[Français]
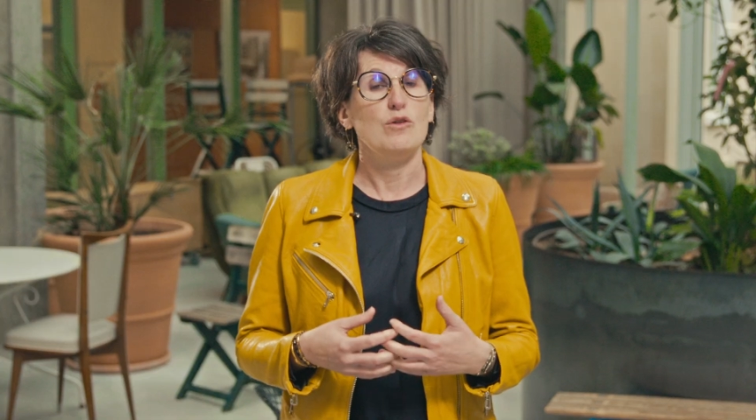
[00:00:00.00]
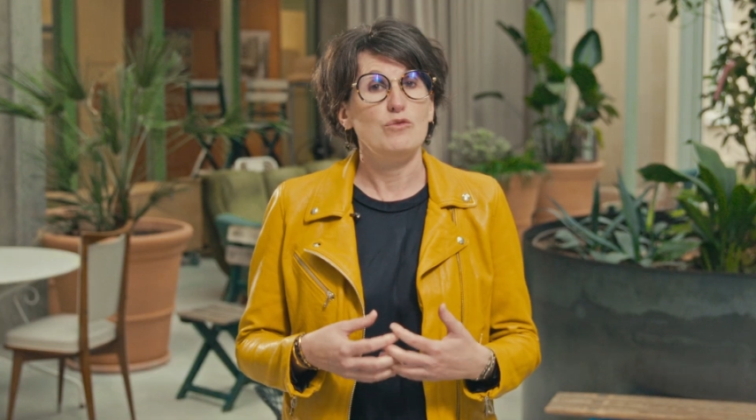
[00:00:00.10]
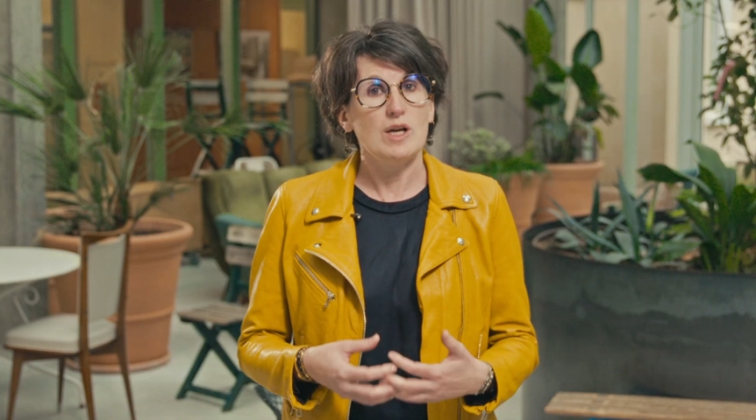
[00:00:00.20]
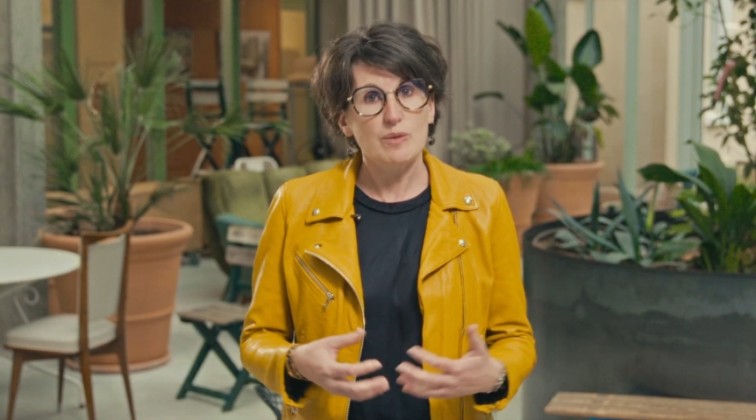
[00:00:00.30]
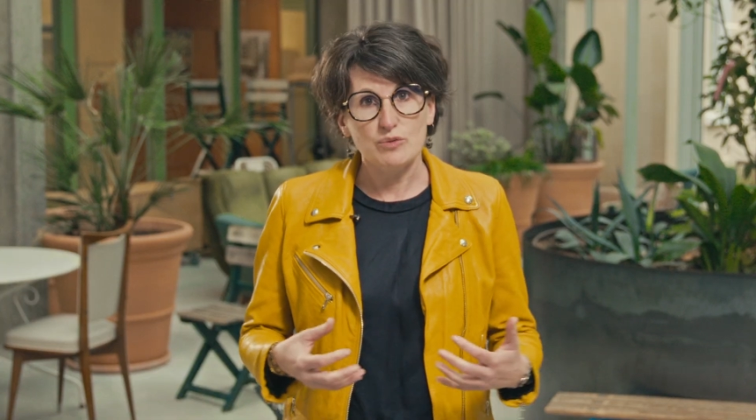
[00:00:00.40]

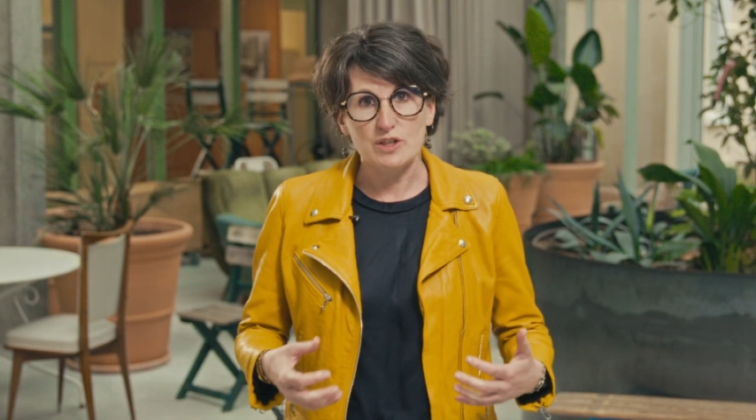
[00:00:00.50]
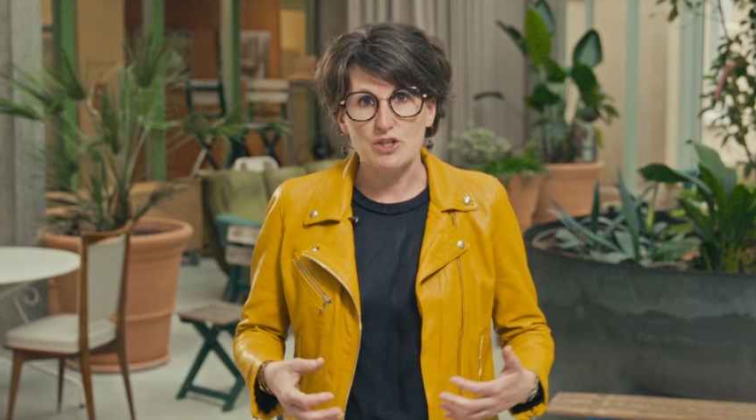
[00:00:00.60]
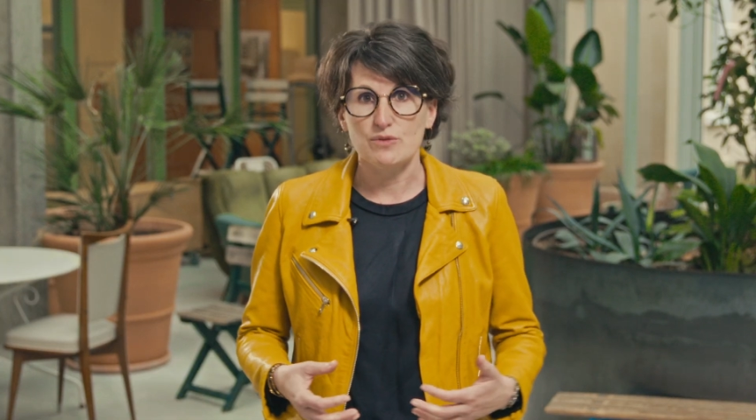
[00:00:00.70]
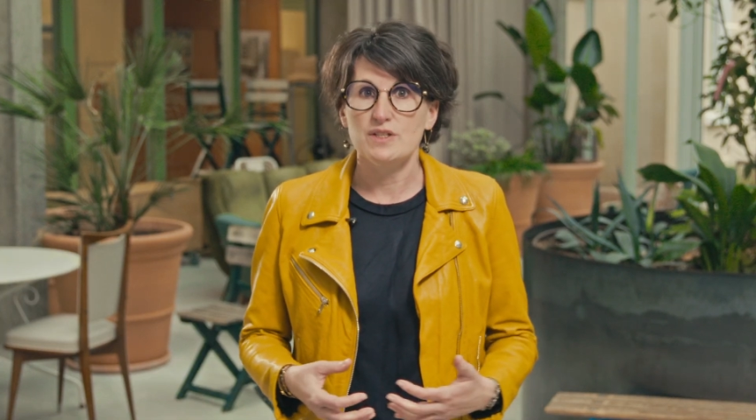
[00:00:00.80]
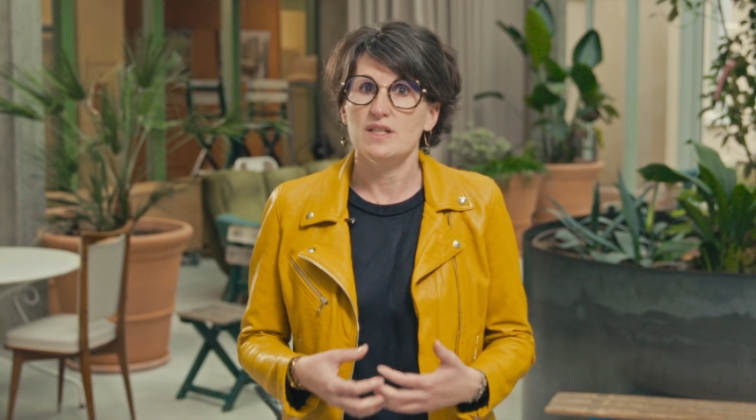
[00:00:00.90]
Voilà pour
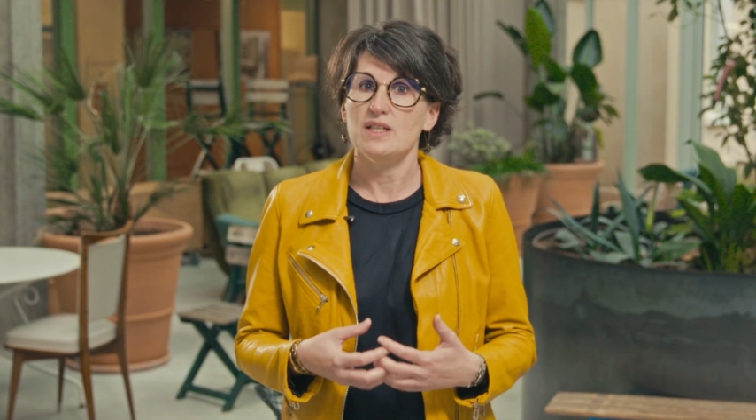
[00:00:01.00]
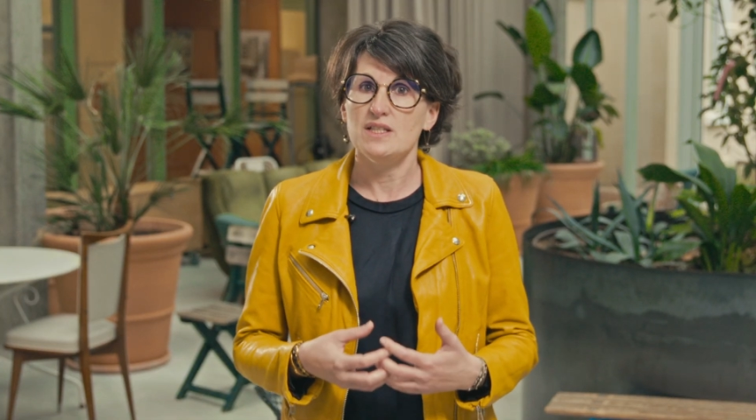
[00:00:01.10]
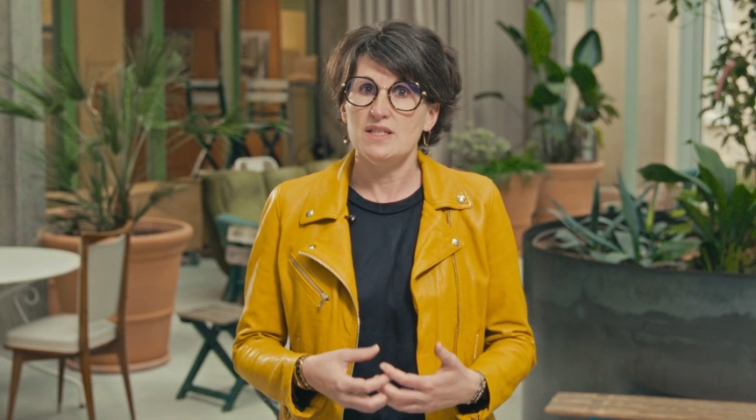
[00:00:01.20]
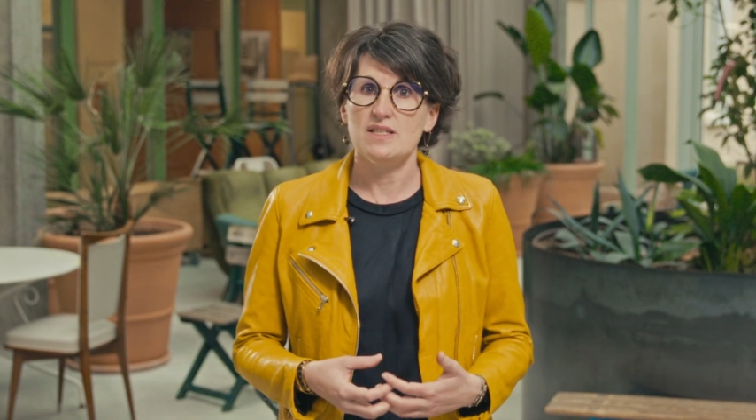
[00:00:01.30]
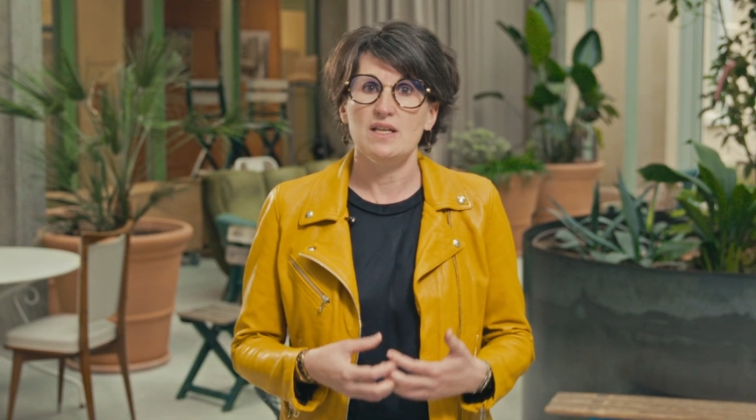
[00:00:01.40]
les chantiers
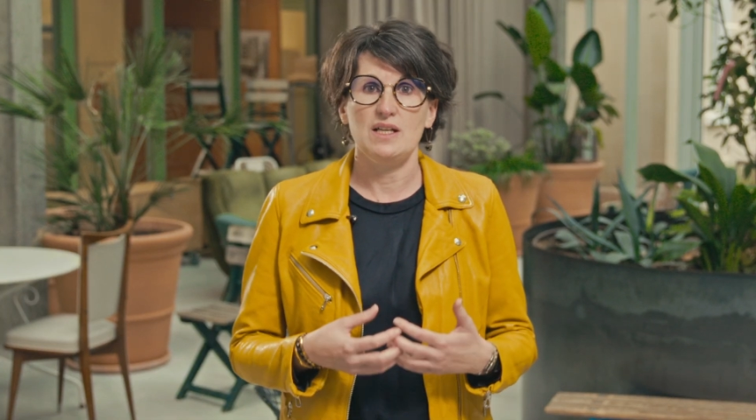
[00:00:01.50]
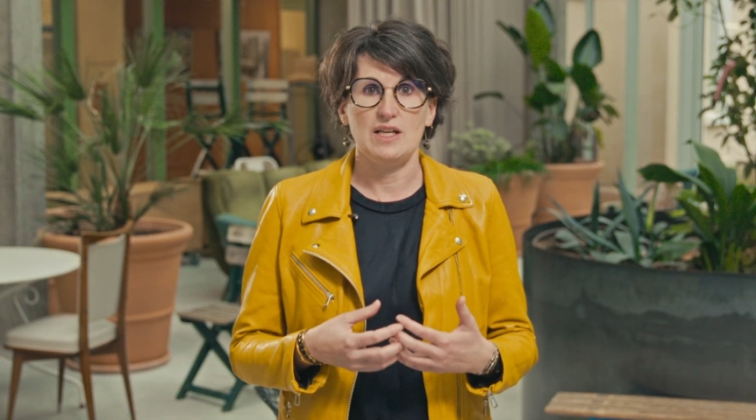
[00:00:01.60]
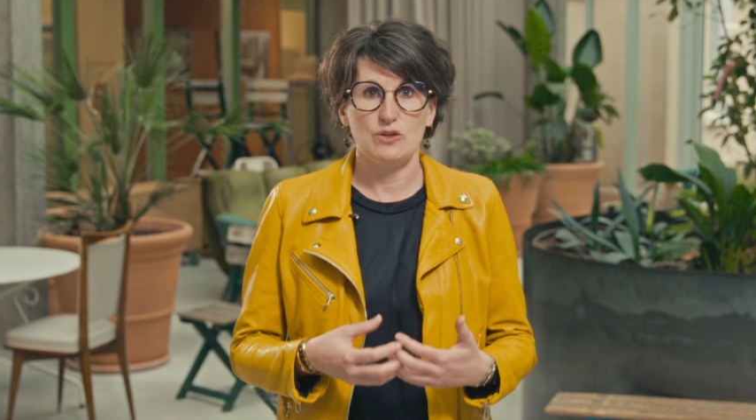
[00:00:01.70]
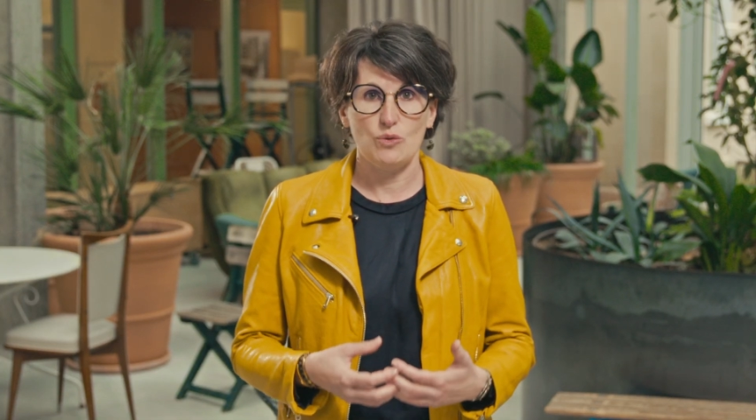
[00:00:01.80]
initiés il y a